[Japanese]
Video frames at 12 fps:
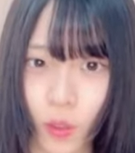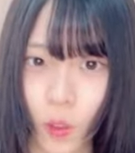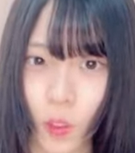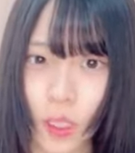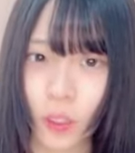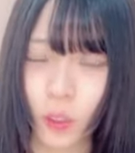
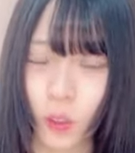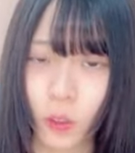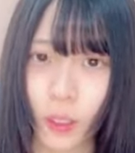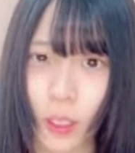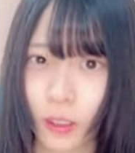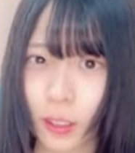予約特
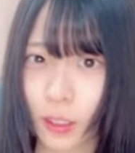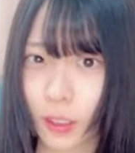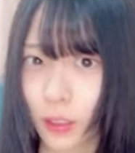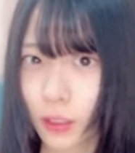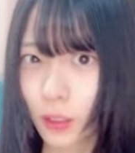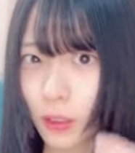典会
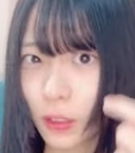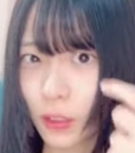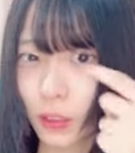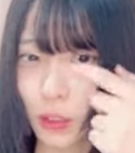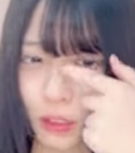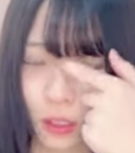
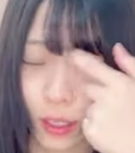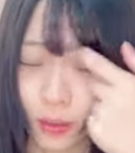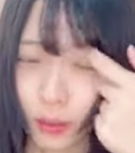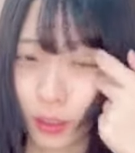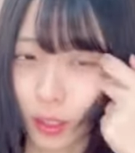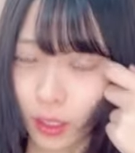な
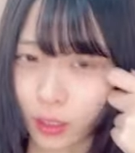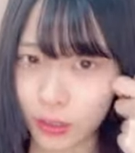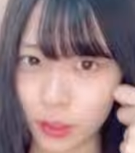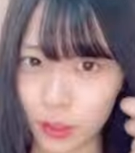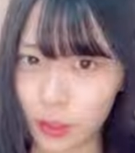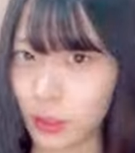うって感
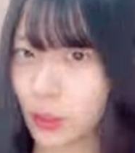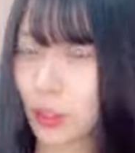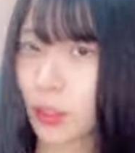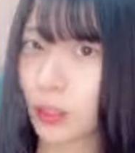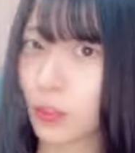じいいな